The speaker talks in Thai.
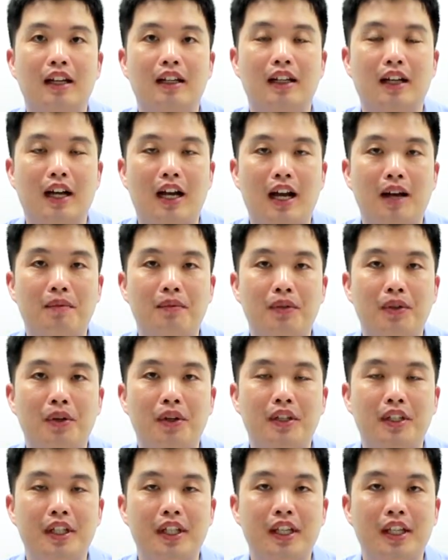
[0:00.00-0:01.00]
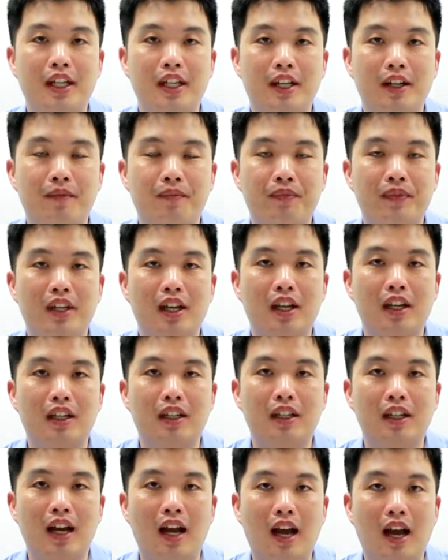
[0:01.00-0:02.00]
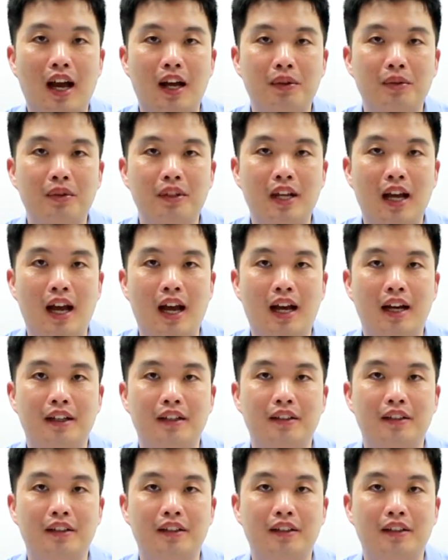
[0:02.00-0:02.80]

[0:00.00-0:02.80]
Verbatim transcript: นะครับโดยที่เนื้อหาทุกอย่าง